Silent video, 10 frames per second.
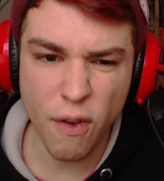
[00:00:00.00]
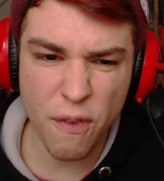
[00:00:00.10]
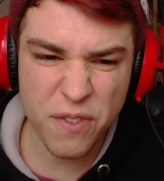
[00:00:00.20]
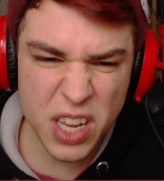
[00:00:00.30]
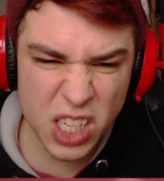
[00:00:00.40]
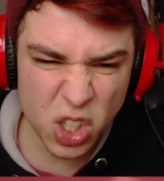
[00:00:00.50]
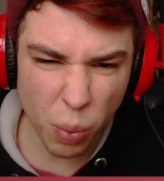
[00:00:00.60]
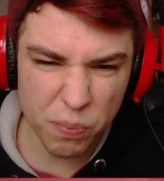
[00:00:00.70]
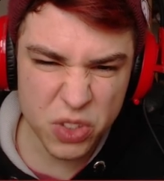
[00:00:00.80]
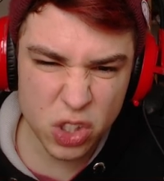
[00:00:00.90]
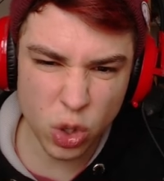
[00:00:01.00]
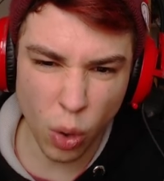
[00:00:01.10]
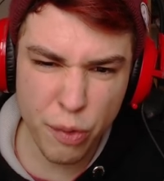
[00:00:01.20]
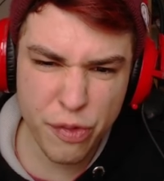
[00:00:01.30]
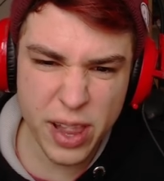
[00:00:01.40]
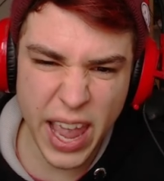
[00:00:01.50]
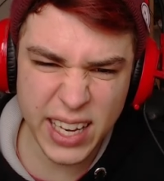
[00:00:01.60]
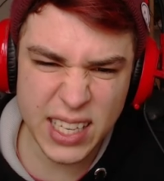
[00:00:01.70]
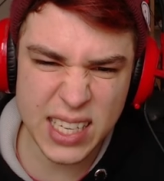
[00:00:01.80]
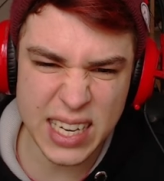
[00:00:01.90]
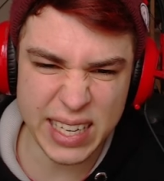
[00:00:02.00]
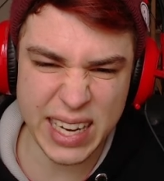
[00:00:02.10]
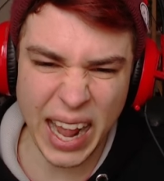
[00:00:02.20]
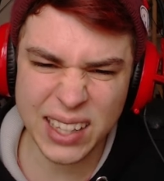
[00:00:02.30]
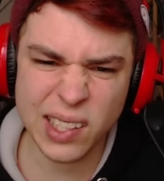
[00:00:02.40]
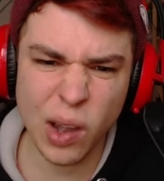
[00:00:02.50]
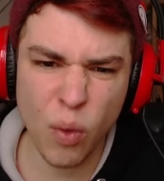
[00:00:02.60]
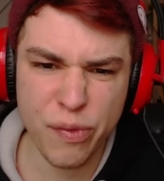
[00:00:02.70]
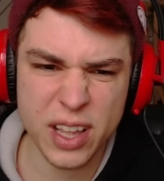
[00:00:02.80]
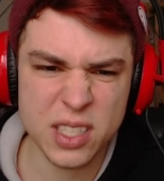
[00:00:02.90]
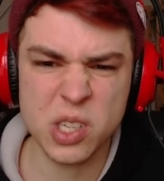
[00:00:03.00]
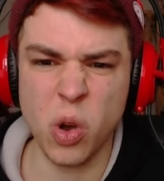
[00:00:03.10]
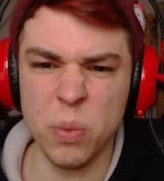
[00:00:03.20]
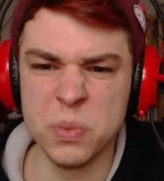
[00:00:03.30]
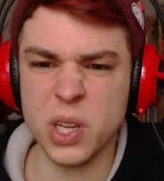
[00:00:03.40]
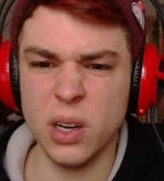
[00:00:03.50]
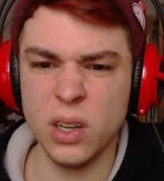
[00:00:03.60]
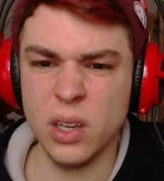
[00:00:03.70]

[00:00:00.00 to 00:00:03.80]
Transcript: Wie zum Teufel hätte ich denn da drauf jetzt kommen sollen?